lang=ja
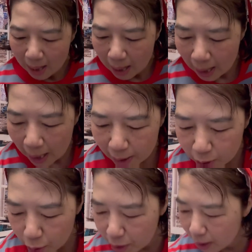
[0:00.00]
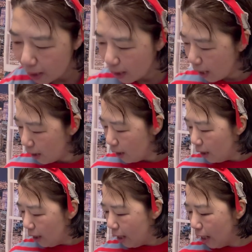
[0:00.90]
はい、それでね、
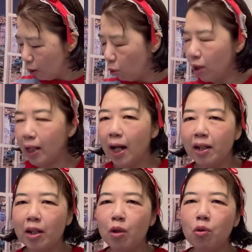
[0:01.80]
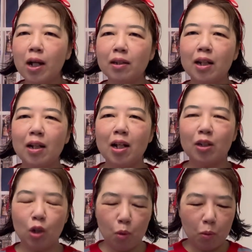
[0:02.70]
えー、これ変えてよかった
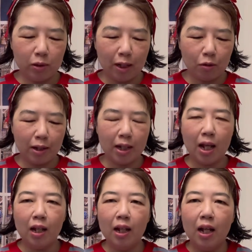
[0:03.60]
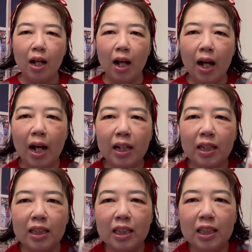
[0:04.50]
なって思ったのがね、は
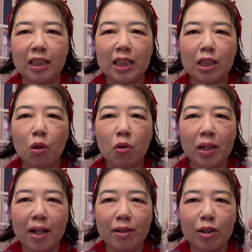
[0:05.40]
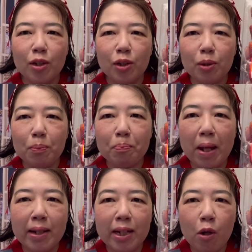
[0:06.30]
い、いちごです。
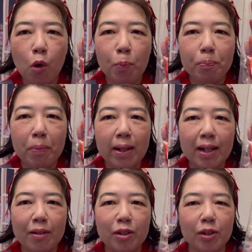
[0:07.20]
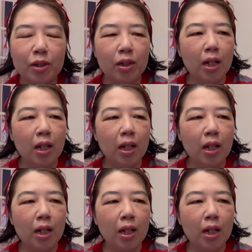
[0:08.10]
紅ほっぺです。